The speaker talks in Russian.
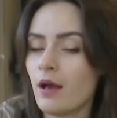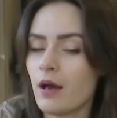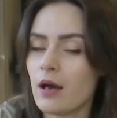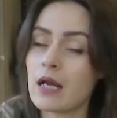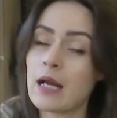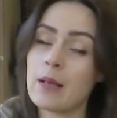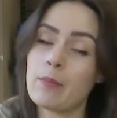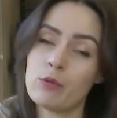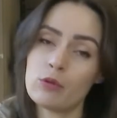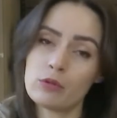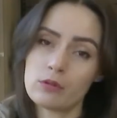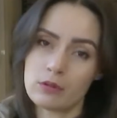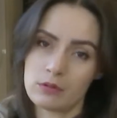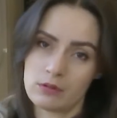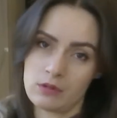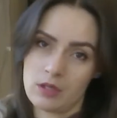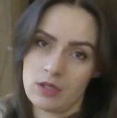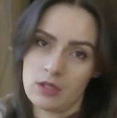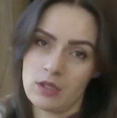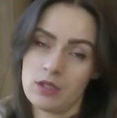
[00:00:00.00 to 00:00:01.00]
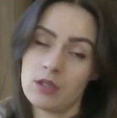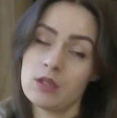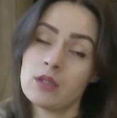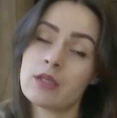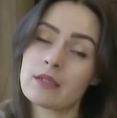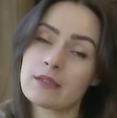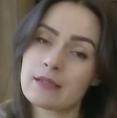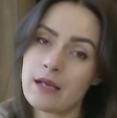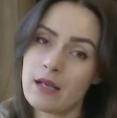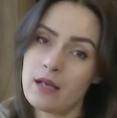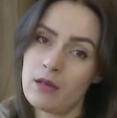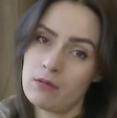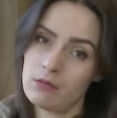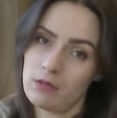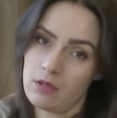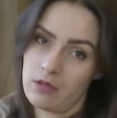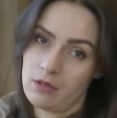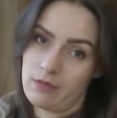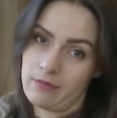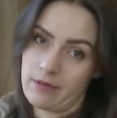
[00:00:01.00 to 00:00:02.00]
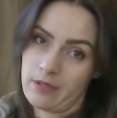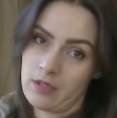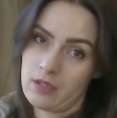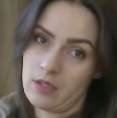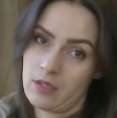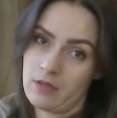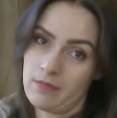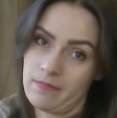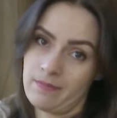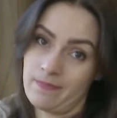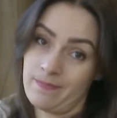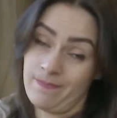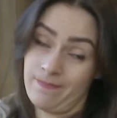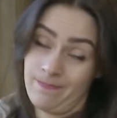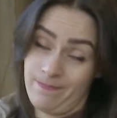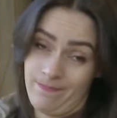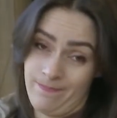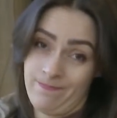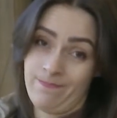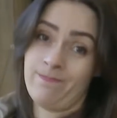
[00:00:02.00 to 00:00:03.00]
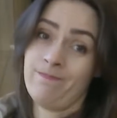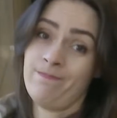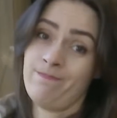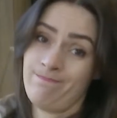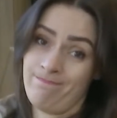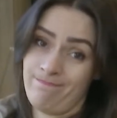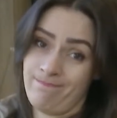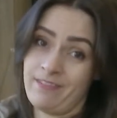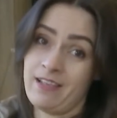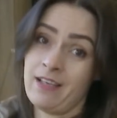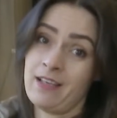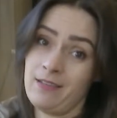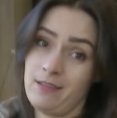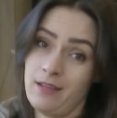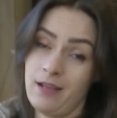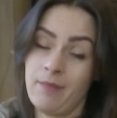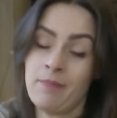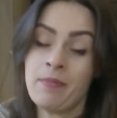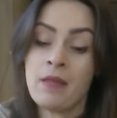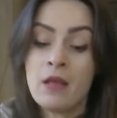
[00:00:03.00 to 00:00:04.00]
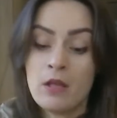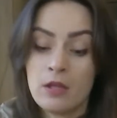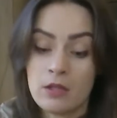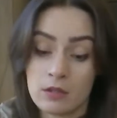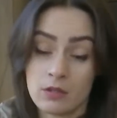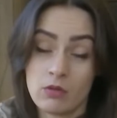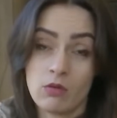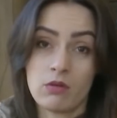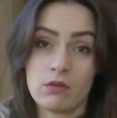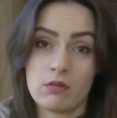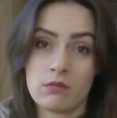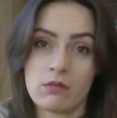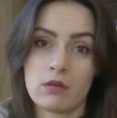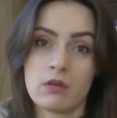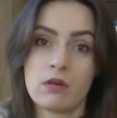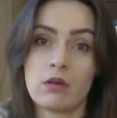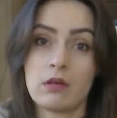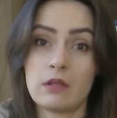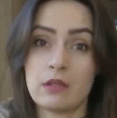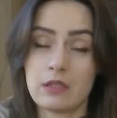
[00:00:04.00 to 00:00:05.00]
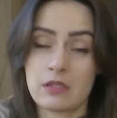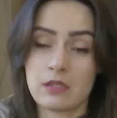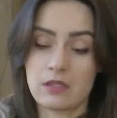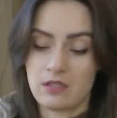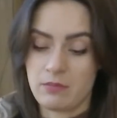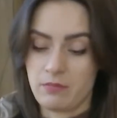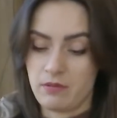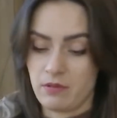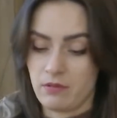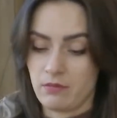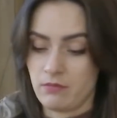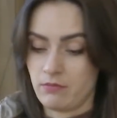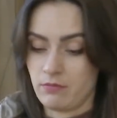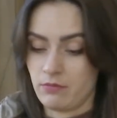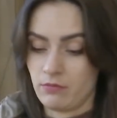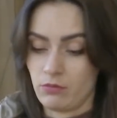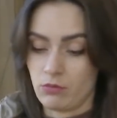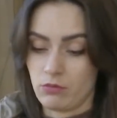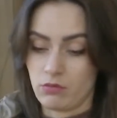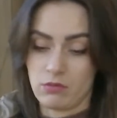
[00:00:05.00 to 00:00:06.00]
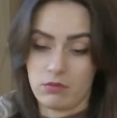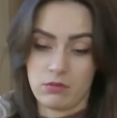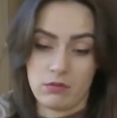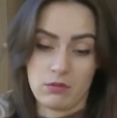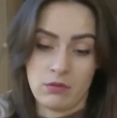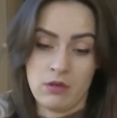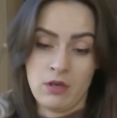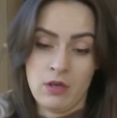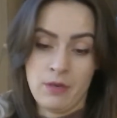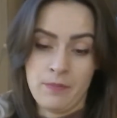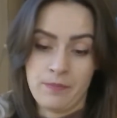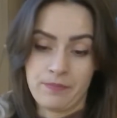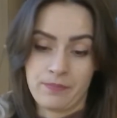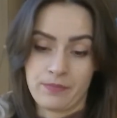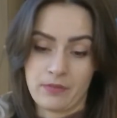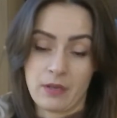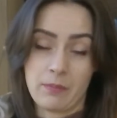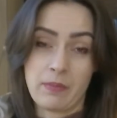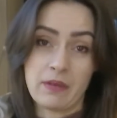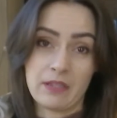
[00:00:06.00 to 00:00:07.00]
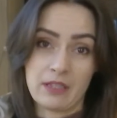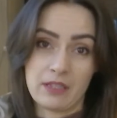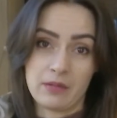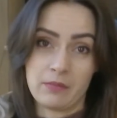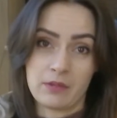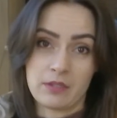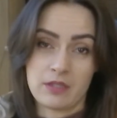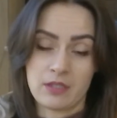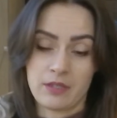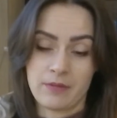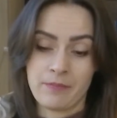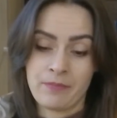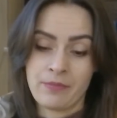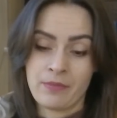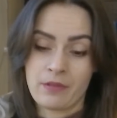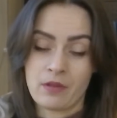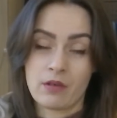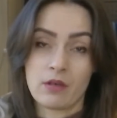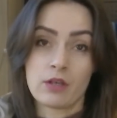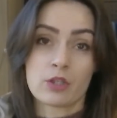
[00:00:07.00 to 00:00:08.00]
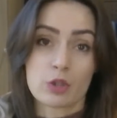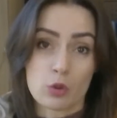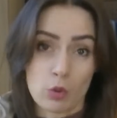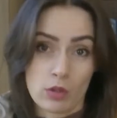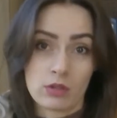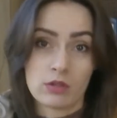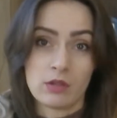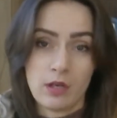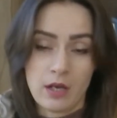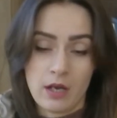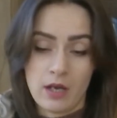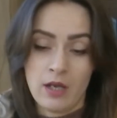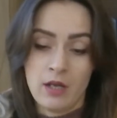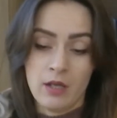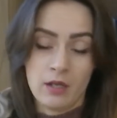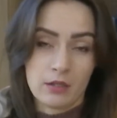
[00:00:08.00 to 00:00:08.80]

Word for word: Работают они на соленой возе. Угу, да-да. Но э, если тебе вдруг э, понадобится э, соль для э,